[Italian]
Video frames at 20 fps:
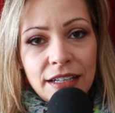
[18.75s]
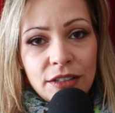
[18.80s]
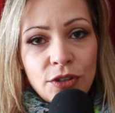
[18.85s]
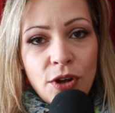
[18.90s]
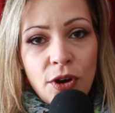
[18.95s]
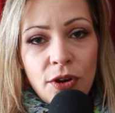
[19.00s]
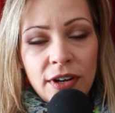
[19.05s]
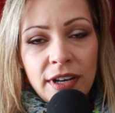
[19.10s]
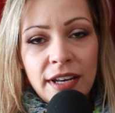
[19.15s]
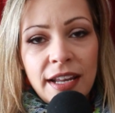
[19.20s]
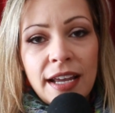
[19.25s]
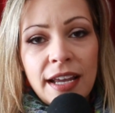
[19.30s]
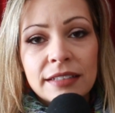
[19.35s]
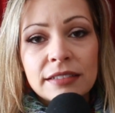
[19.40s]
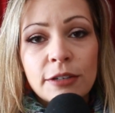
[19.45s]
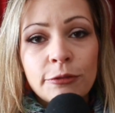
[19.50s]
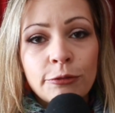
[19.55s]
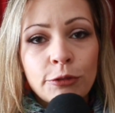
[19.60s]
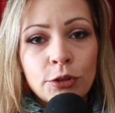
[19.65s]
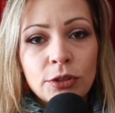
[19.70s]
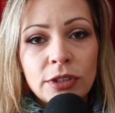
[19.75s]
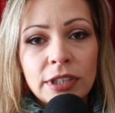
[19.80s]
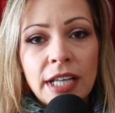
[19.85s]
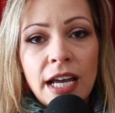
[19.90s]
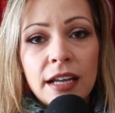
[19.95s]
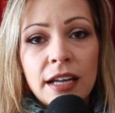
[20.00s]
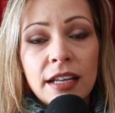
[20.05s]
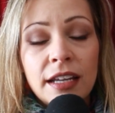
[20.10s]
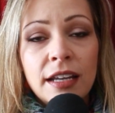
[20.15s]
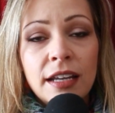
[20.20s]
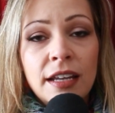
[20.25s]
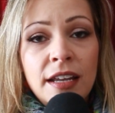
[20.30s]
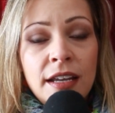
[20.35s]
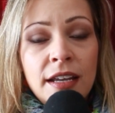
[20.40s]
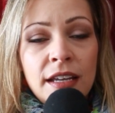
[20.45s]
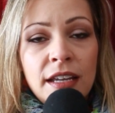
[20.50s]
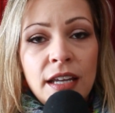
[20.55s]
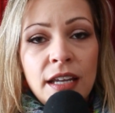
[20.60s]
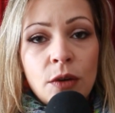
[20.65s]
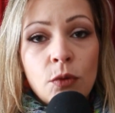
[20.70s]
e le donne ad affrontare
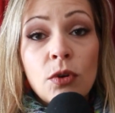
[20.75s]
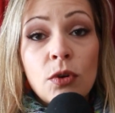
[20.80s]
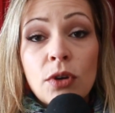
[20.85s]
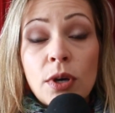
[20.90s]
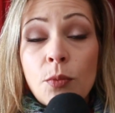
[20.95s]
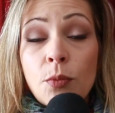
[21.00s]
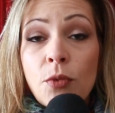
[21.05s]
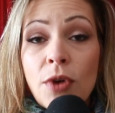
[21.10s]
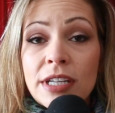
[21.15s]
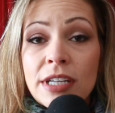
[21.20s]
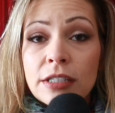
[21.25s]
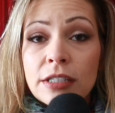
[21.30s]
eh, quello che può